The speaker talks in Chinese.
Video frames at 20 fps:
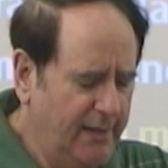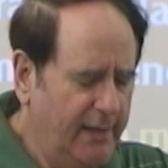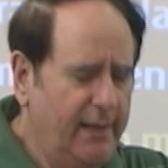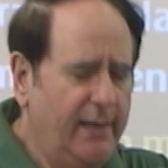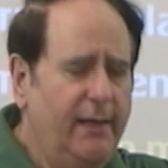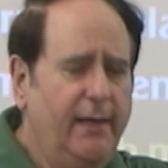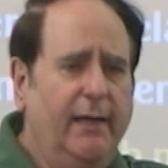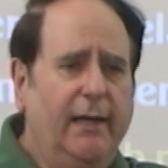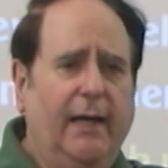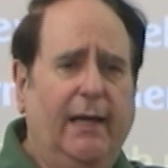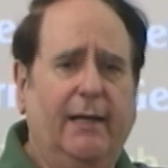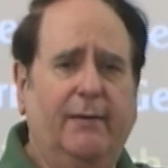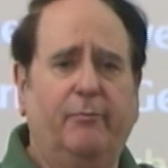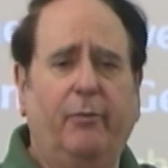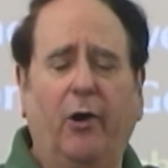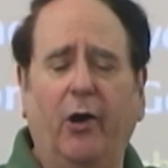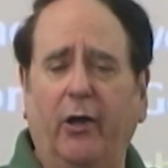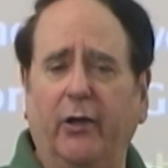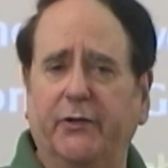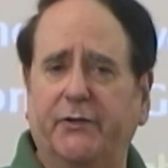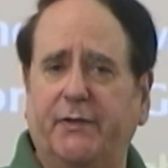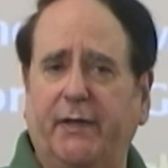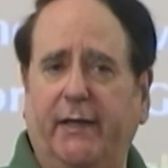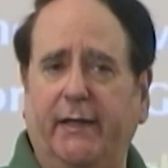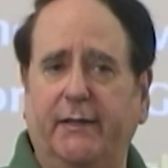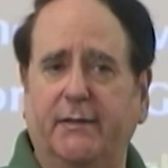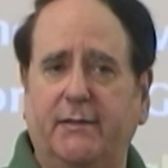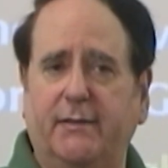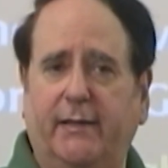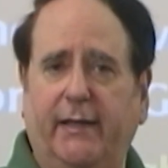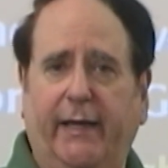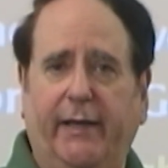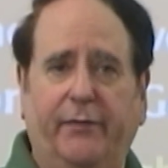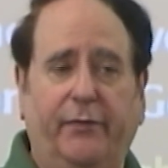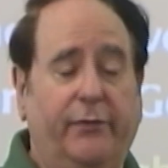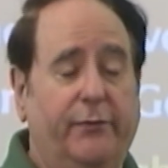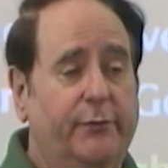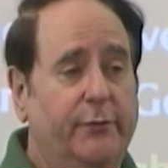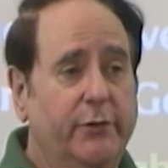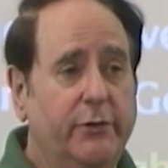保罗说，通
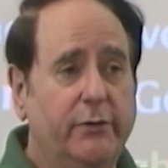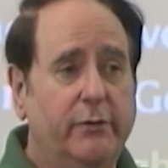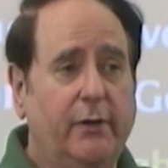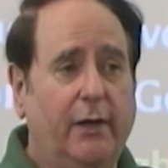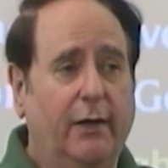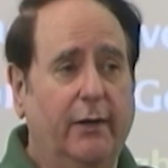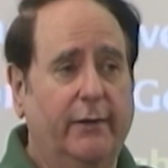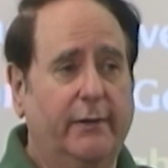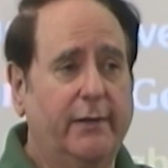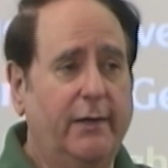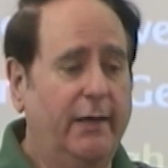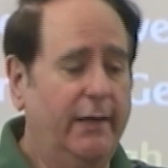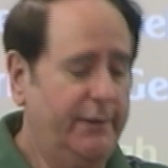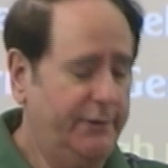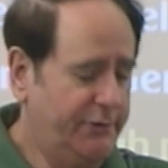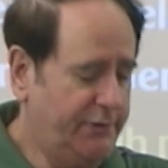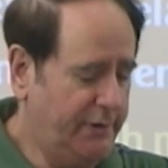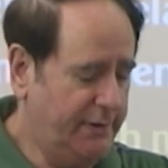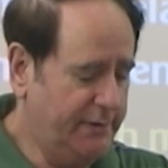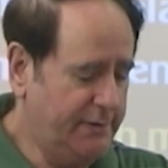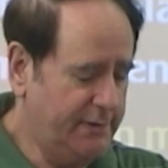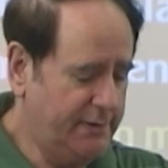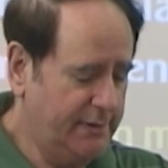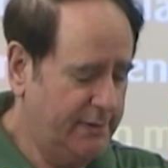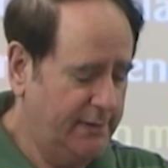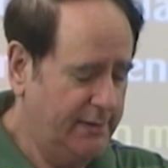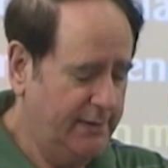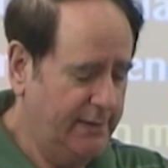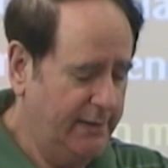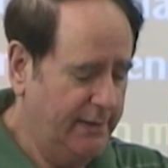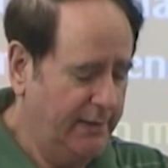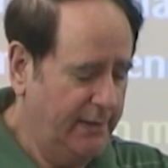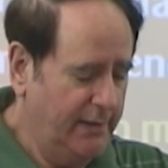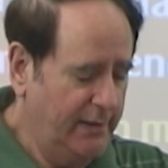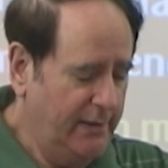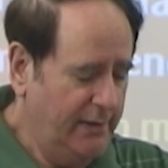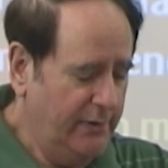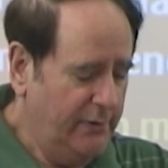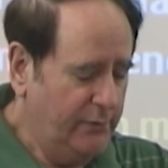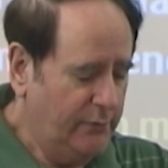过良知，
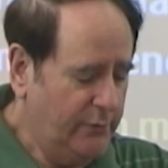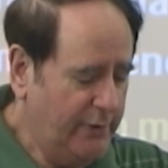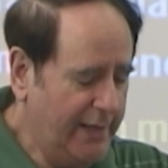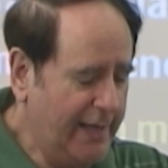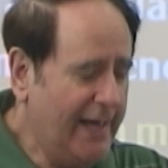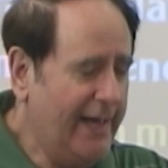人类